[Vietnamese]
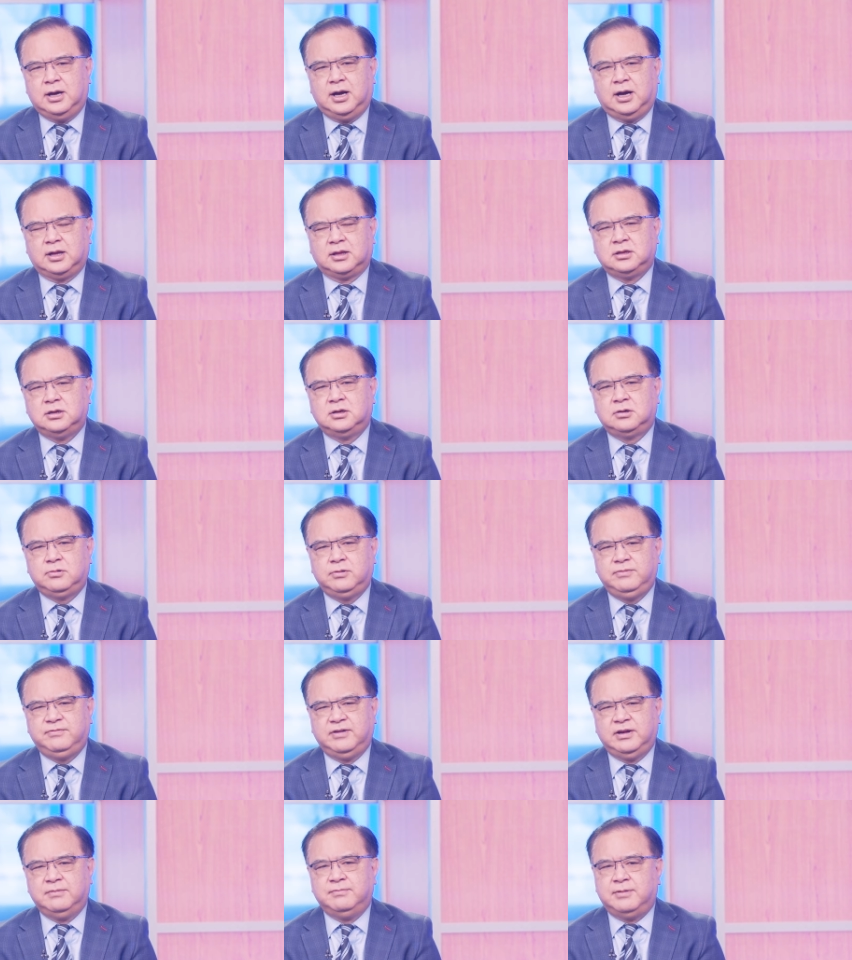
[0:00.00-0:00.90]
À, thưa
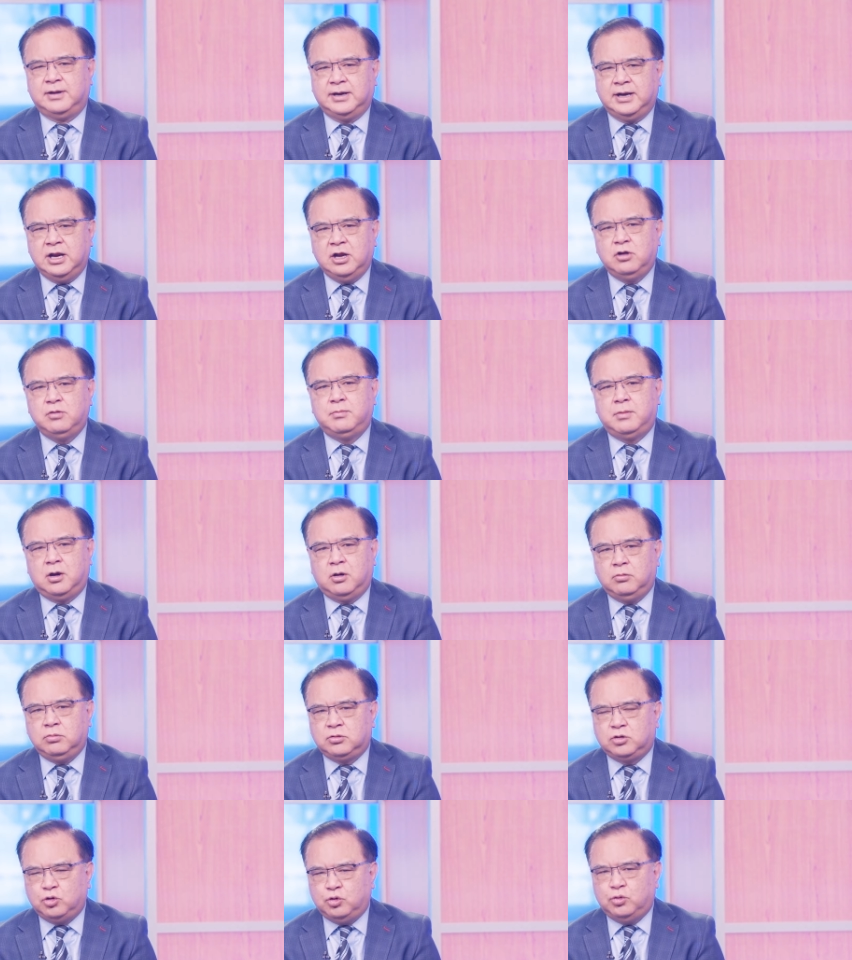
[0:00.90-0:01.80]
quý vị và nếu mà
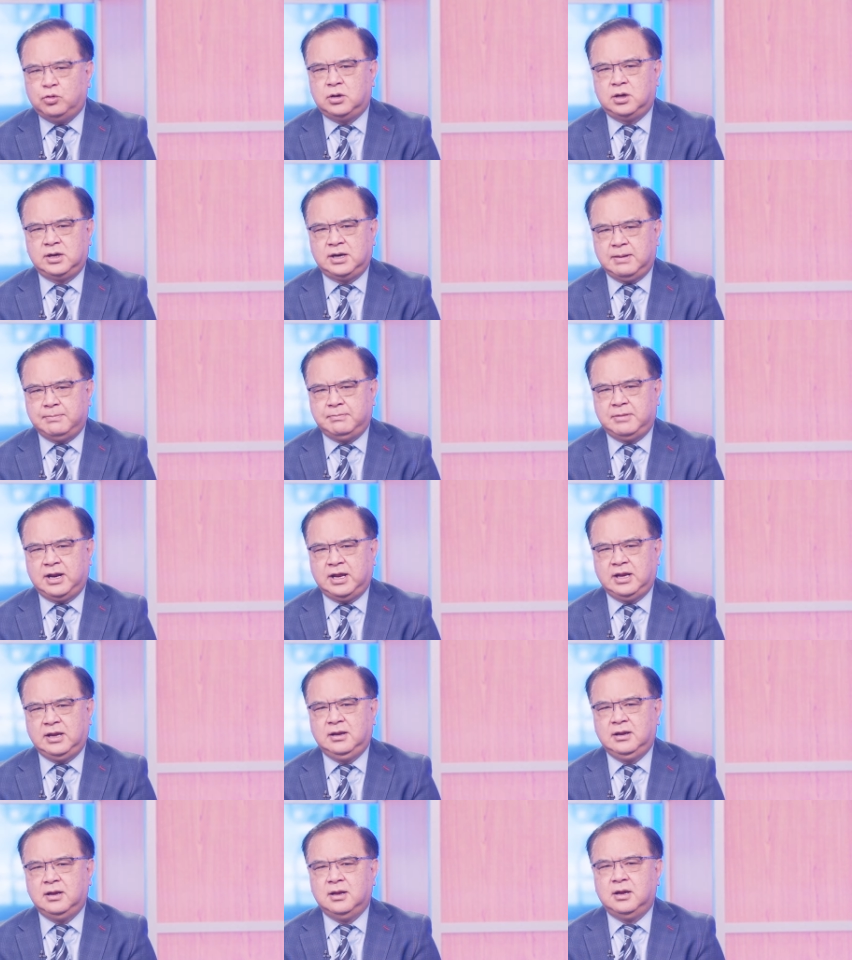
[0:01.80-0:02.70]
ông thua năm
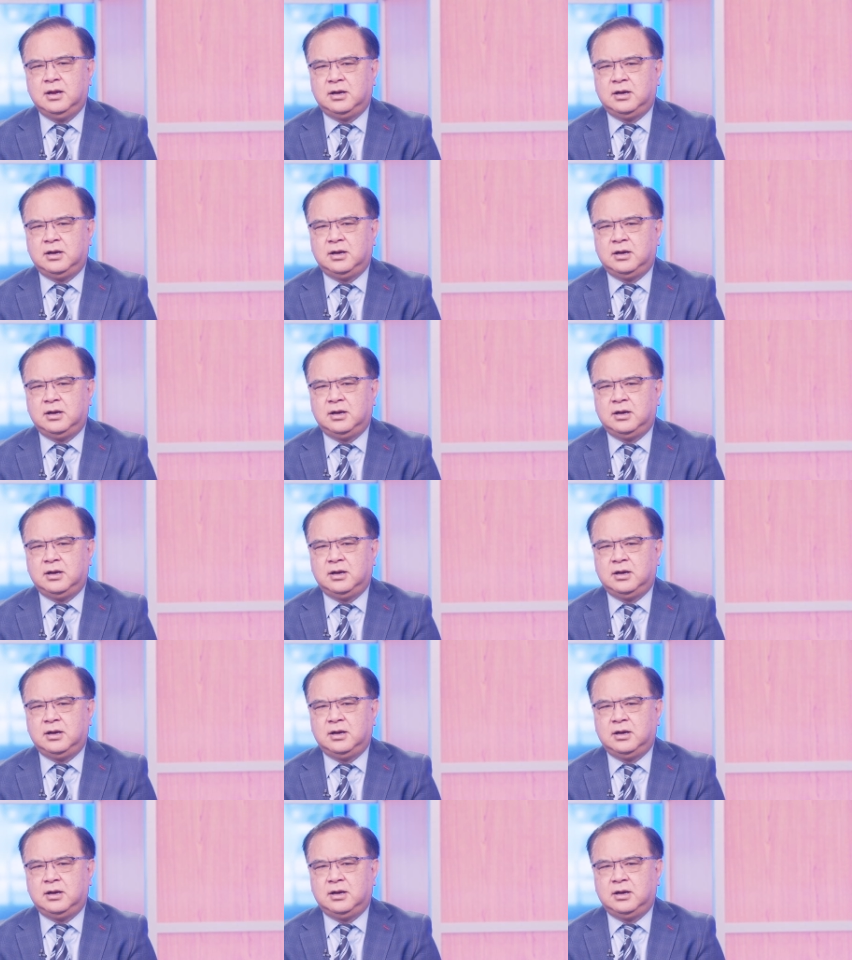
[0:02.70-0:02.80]
nay,